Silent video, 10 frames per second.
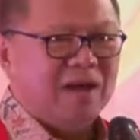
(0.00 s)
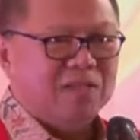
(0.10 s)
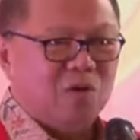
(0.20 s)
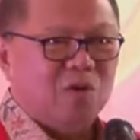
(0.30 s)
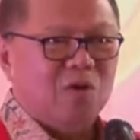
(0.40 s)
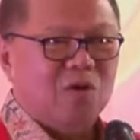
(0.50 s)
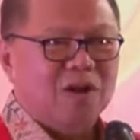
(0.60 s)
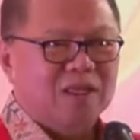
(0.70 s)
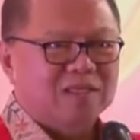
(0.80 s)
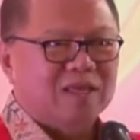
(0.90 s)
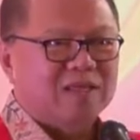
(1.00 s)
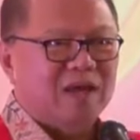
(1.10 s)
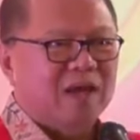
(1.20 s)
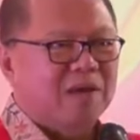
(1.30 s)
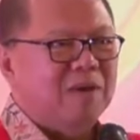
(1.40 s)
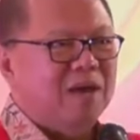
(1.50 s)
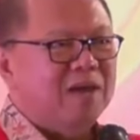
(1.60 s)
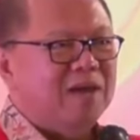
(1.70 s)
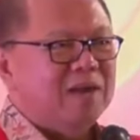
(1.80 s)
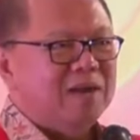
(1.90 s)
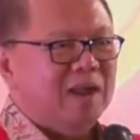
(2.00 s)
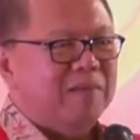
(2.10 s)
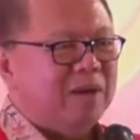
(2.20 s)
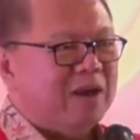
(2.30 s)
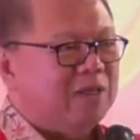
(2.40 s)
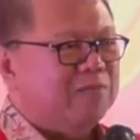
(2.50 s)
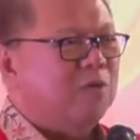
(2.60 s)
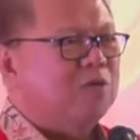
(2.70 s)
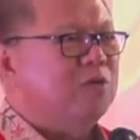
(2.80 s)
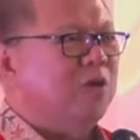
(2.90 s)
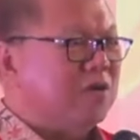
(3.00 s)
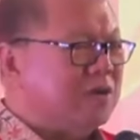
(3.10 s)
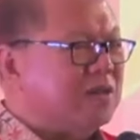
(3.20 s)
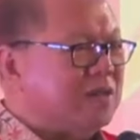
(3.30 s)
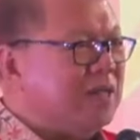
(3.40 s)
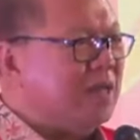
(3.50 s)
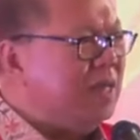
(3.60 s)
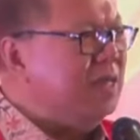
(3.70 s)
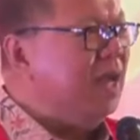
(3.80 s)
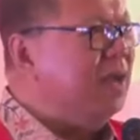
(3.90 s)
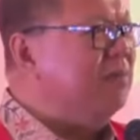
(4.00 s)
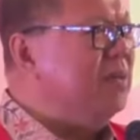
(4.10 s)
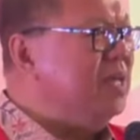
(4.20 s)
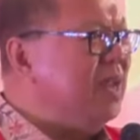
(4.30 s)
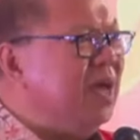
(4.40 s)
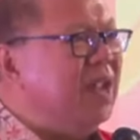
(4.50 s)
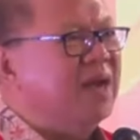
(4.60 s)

tokoh lintas agama dan para sponsor yang menyelenggarakan